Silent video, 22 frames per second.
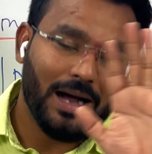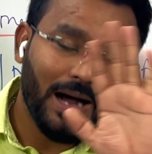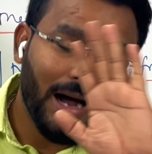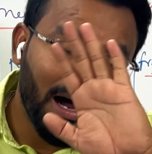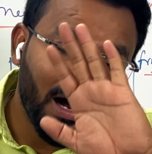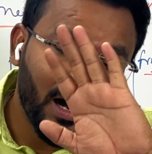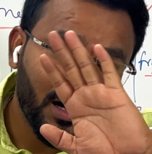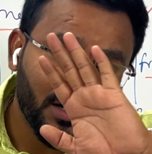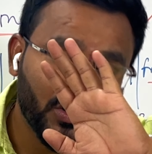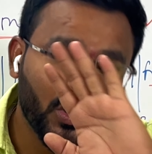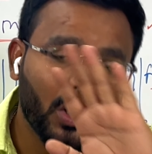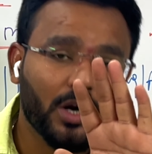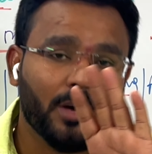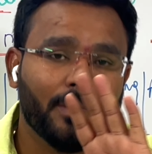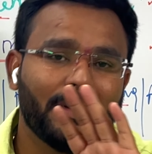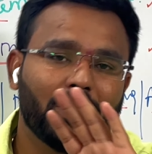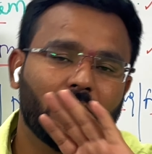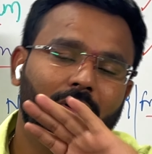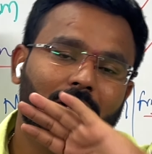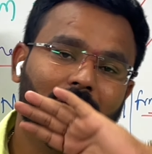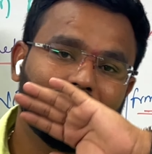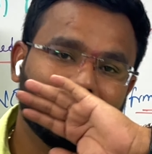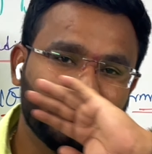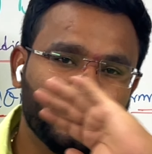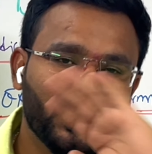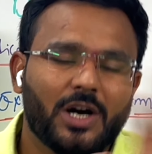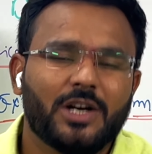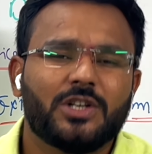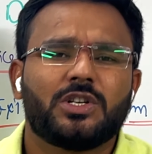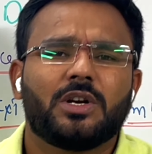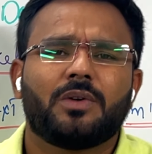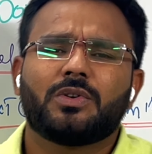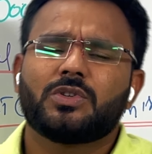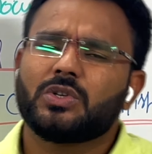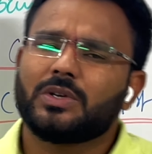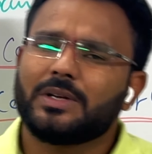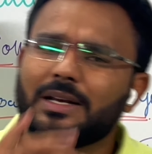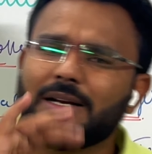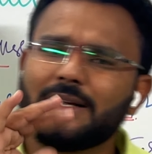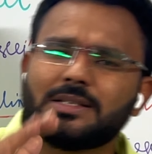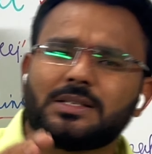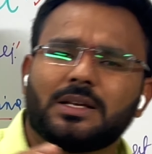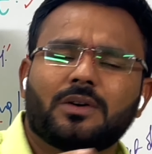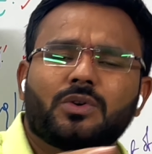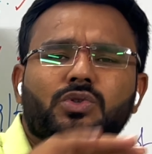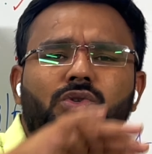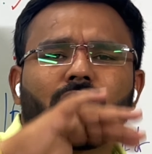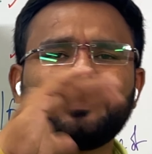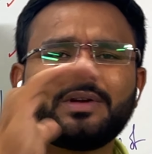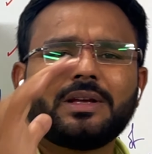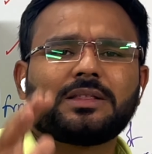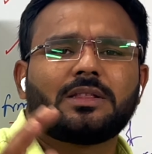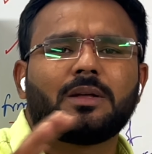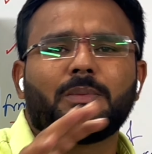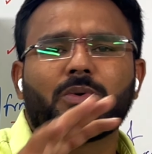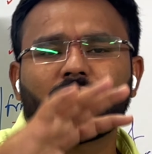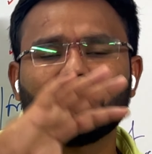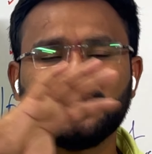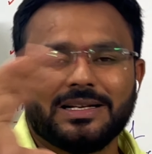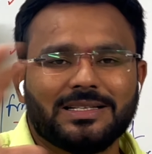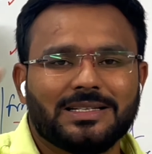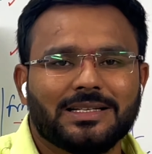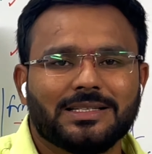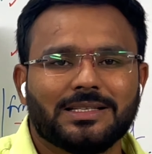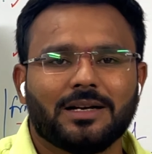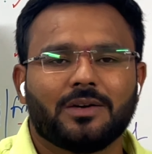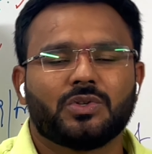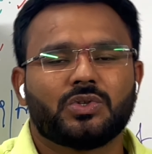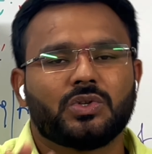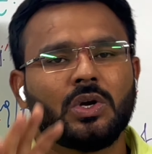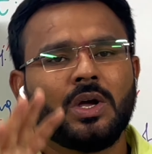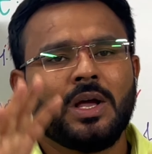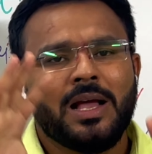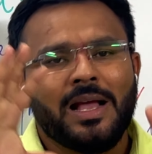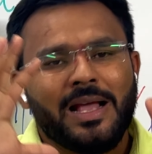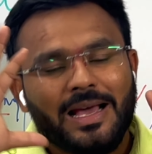ఆ డాక్యుమెంట్ ఉంటుంది జార్జి అవ్వచ్చు కిర్గిస్తాన్ అవ్వచ్చు వియత్నం అవ్వచ్చు కజకిస్తాన్ అవ్వచ్చు